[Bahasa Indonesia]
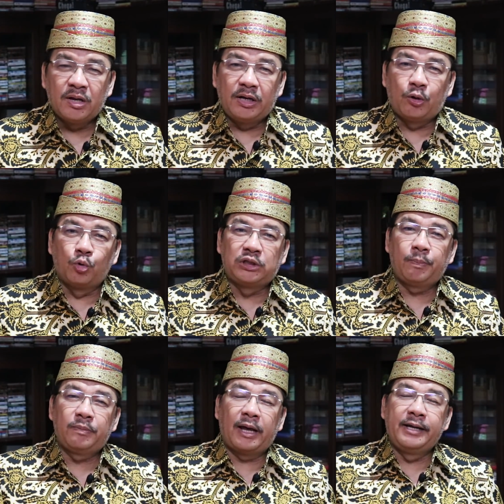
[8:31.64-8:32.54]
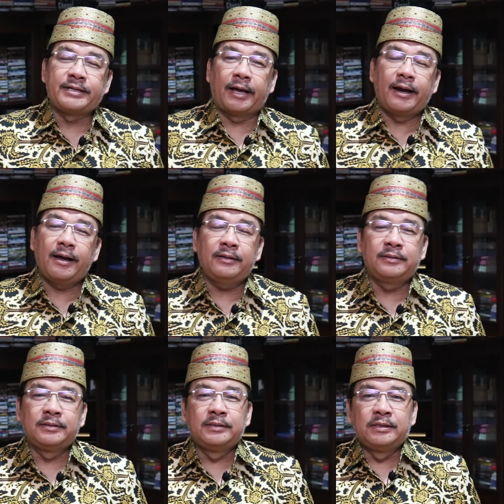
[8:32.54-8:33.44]
Dikutiplah di sana
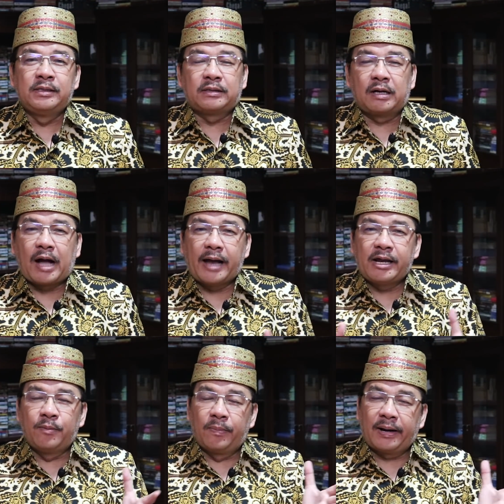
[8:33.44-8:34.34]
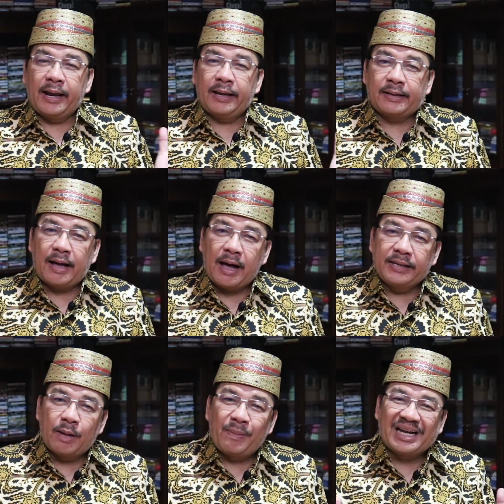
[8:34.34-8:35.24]
kekayaan mereka
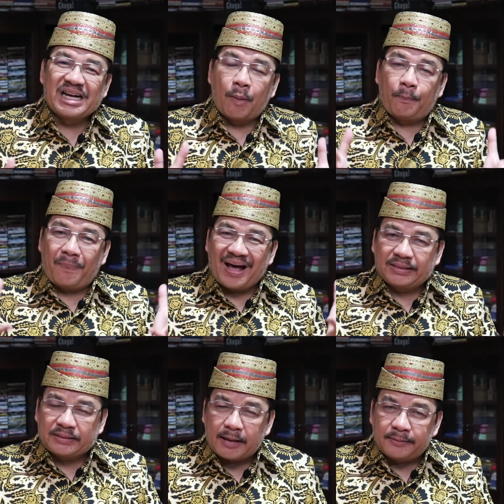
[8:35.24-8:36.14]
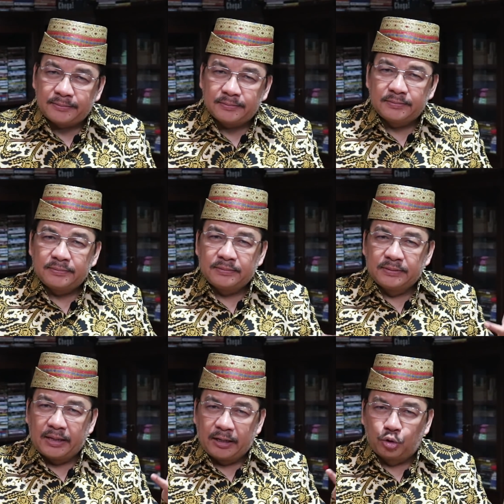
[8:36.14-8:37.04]
yang mereka dapatkan
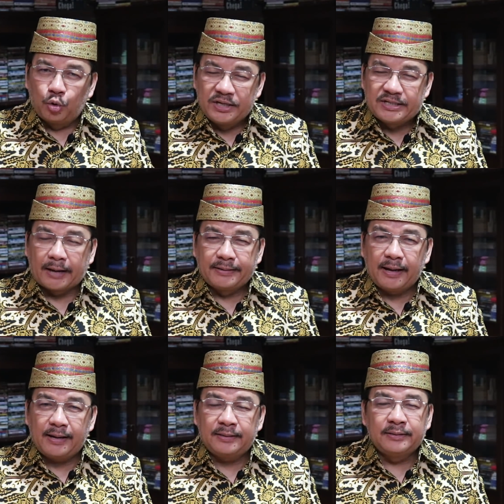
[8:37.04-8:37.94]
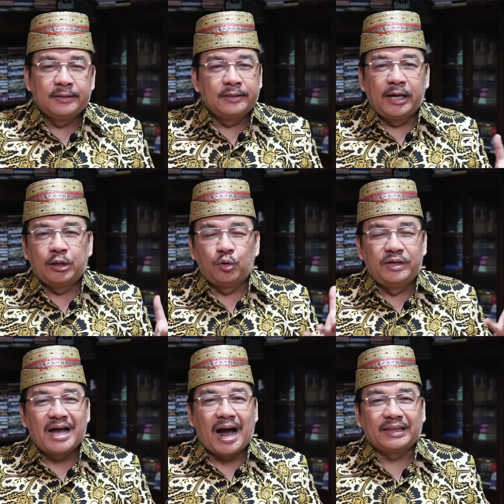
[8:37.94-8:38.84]
dari tulisannya itu
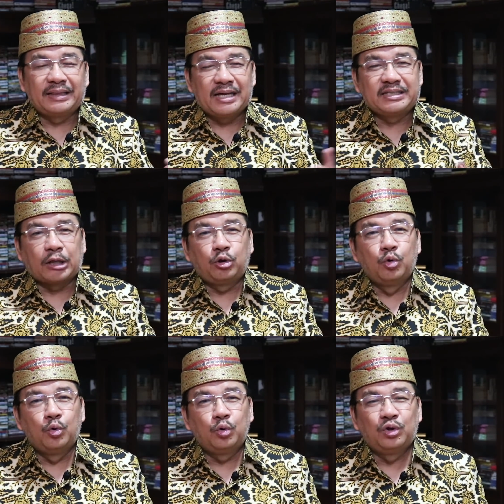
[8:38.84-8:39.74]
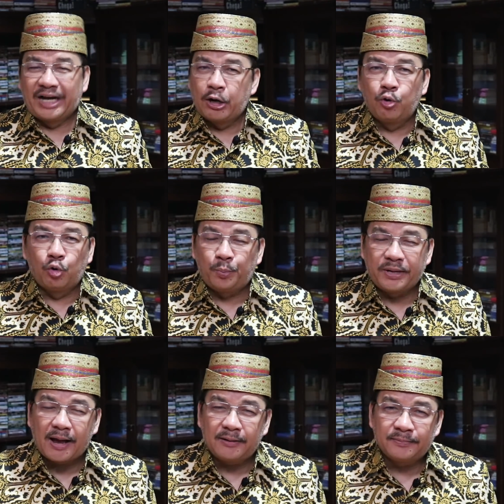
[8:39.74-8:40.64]
di atas satu triliun
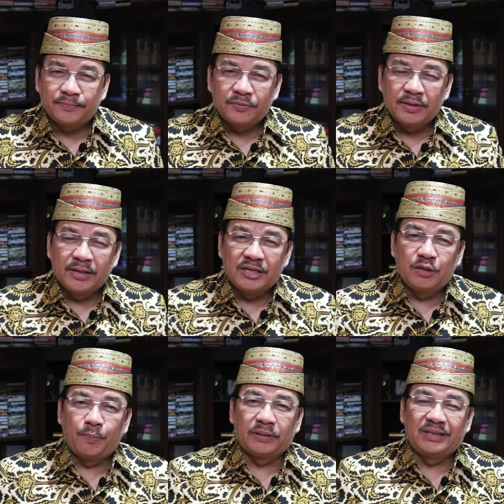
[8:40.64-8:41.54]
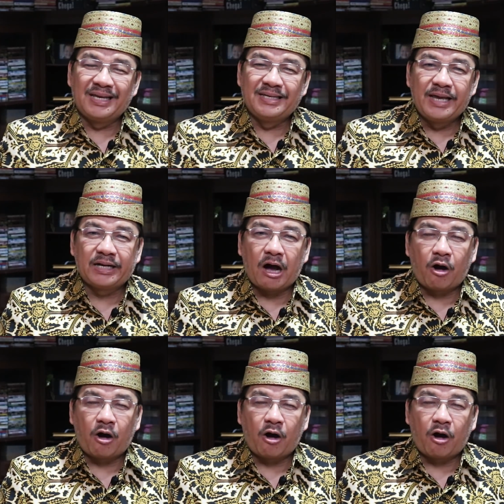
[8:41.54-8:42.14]
rupiah seperti J.K.